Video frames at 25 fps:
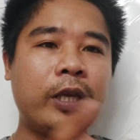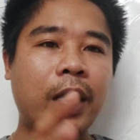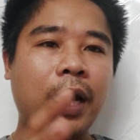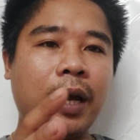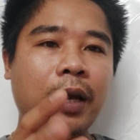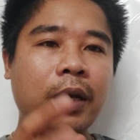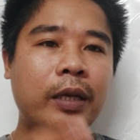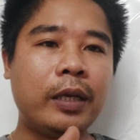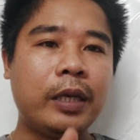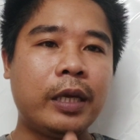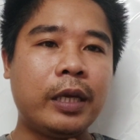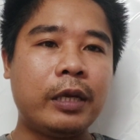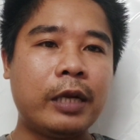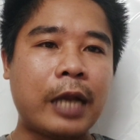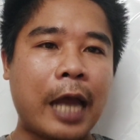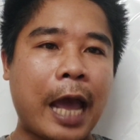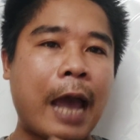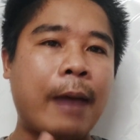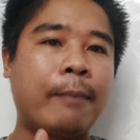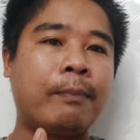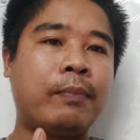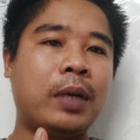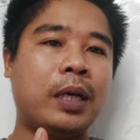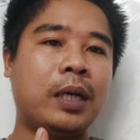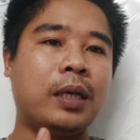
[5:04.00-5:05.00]
với như
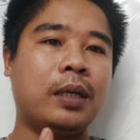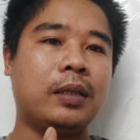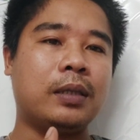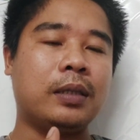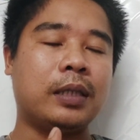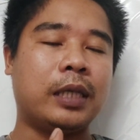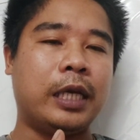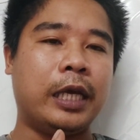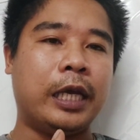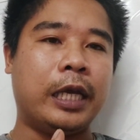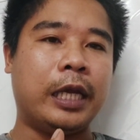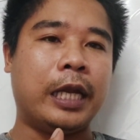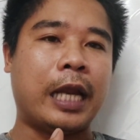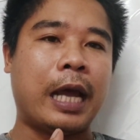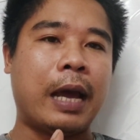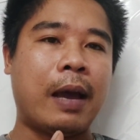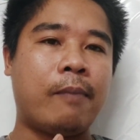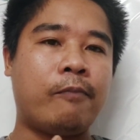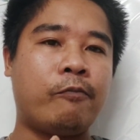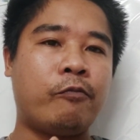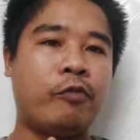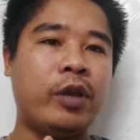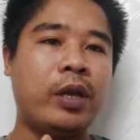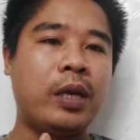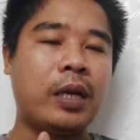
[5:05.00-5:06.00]
Nam á, thì
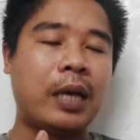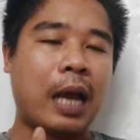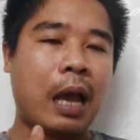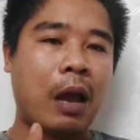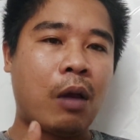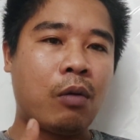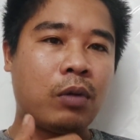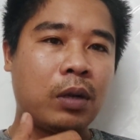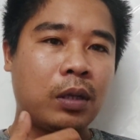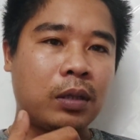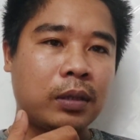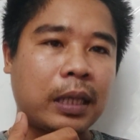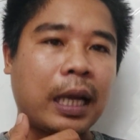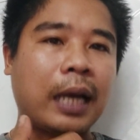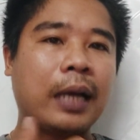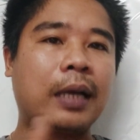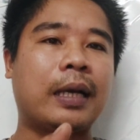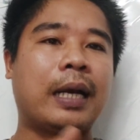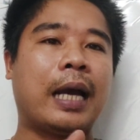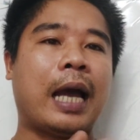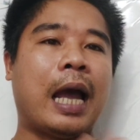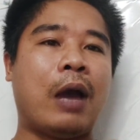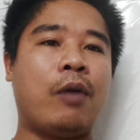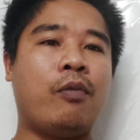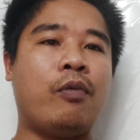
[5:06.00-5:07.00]
Nam khuyến cáo đến
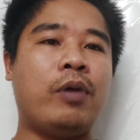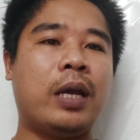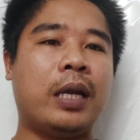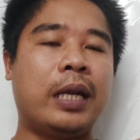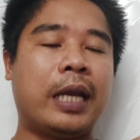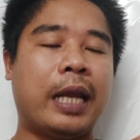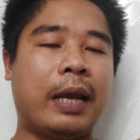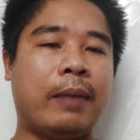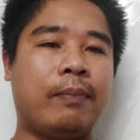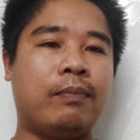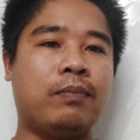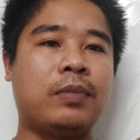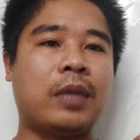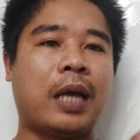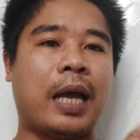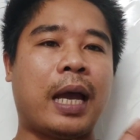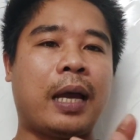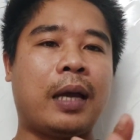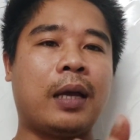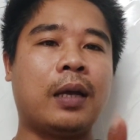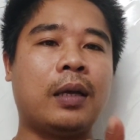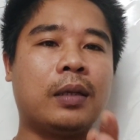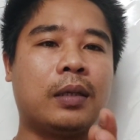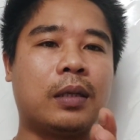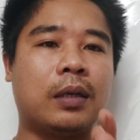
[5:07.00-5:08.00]
tất cả quý anh em chúng
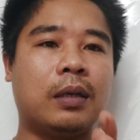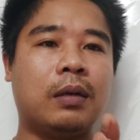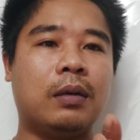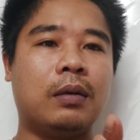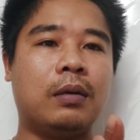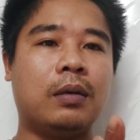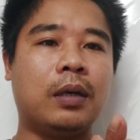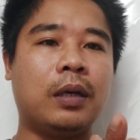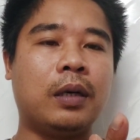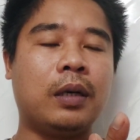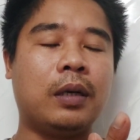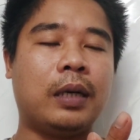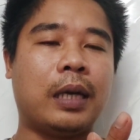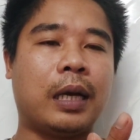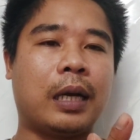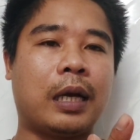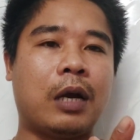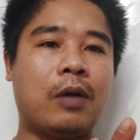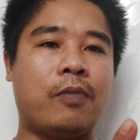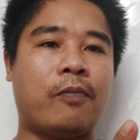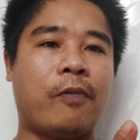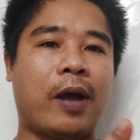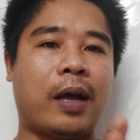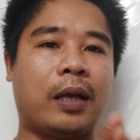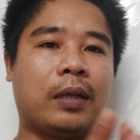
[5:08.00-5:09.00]
ta thường á, là
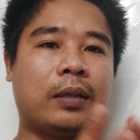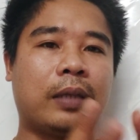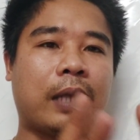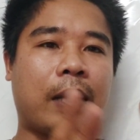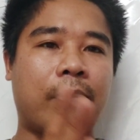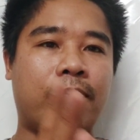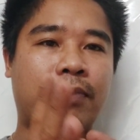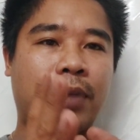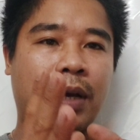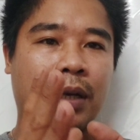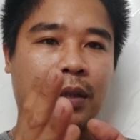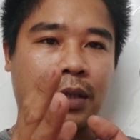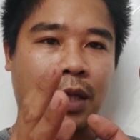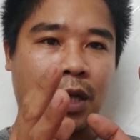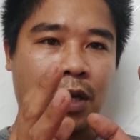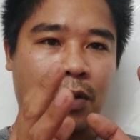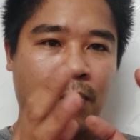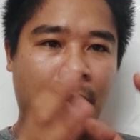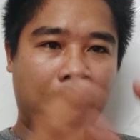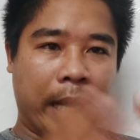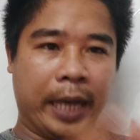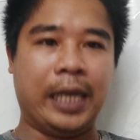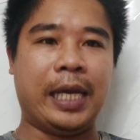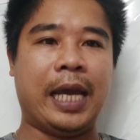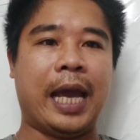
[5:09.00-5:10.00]
có khoảng tầm khoảng từ
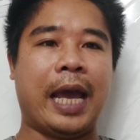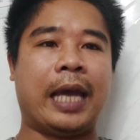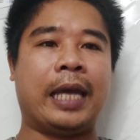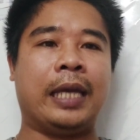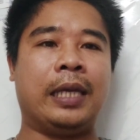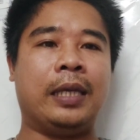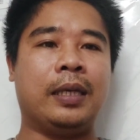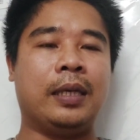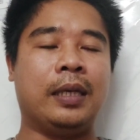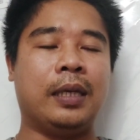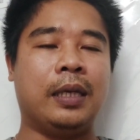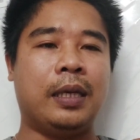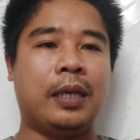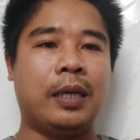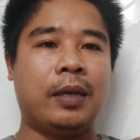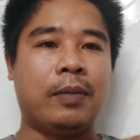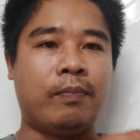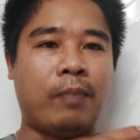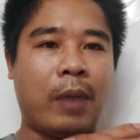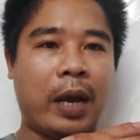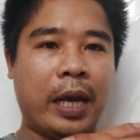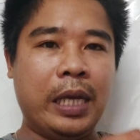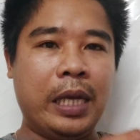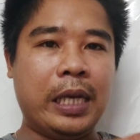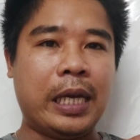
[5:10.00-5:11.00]
7 ngày
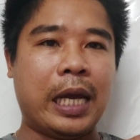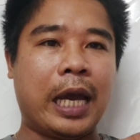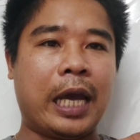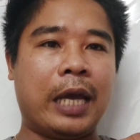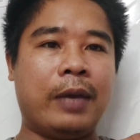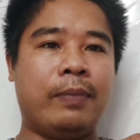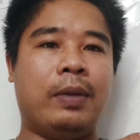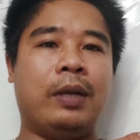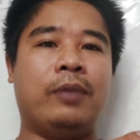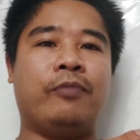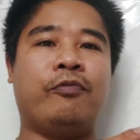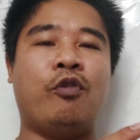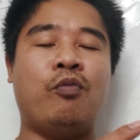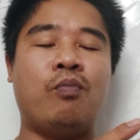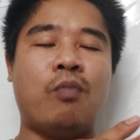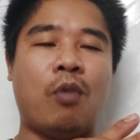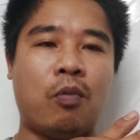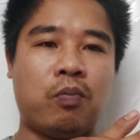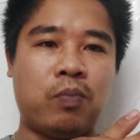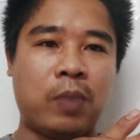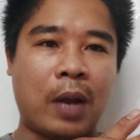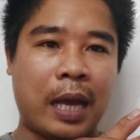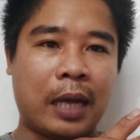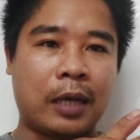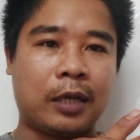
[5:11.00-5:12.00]
7 ngày mình phun
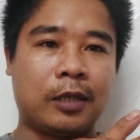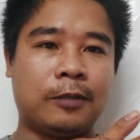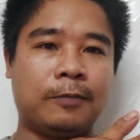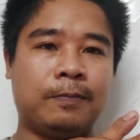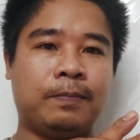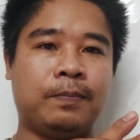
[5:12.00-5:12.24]
một lần